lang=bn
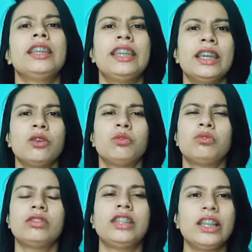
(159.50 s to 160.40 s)
কি
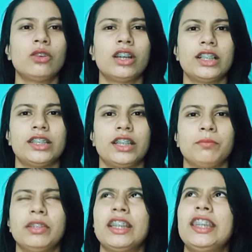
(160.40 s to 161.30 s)
কি করা যায়
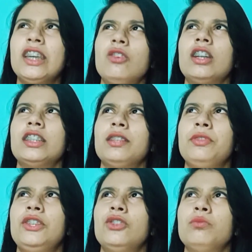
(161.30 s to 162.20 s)
মানে কি করা যায়
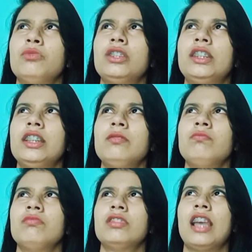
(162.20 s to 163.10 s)
ভিডিওর মধ্যে
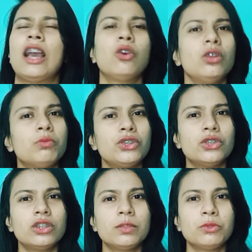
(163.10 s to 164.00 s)
এখনও
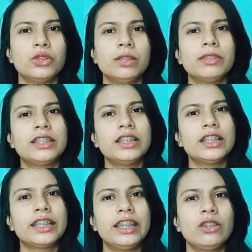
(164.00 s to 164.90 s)
পর্যন্ত আমি খুঁজে পাচ্ছি না
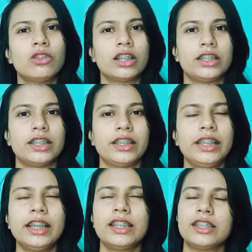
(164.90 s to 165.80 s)
যে কি করা যায়
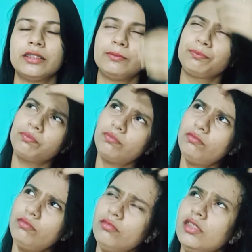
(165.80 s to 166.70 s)
ঠিক আছে
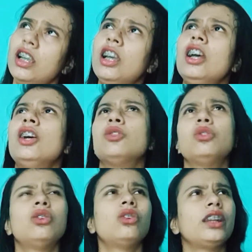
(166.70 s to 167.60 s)

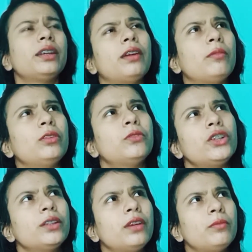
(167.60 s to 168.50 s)
তো অনেক ভাবলাম
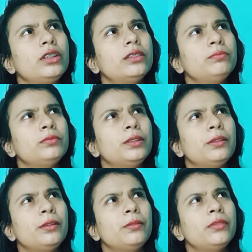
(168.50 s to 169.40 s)
অনেক ভাবলাম
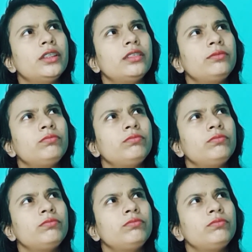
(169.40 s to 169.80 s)
ভেবে ভেবে